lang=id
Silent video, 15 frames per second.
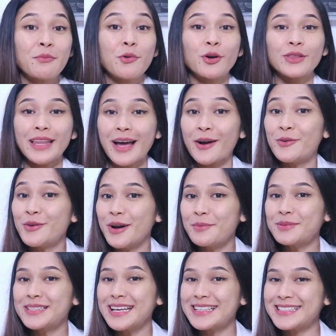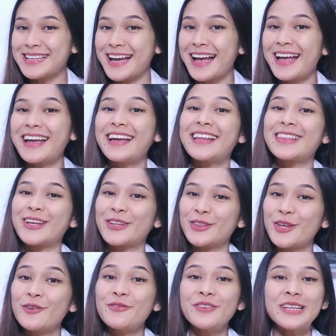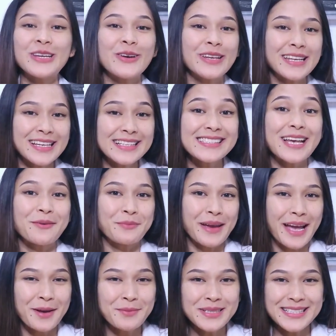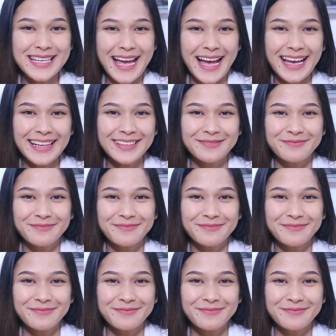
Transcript: Mau tahu apa saja? Tonton video ini sampai habis ya.